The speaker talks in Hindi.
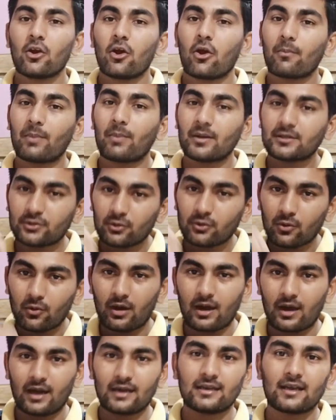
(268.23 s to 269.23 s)
और बच्चों को
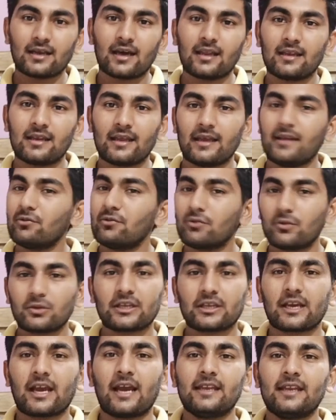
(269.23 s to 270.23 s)
हाथ डालना है उनको
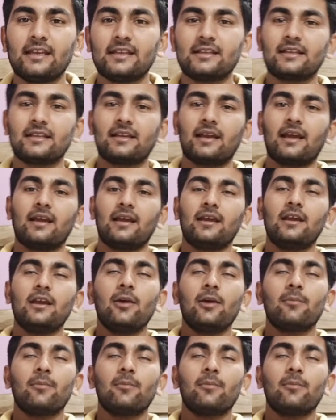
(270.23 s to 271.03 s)
दिखाई नहीं दे रहा है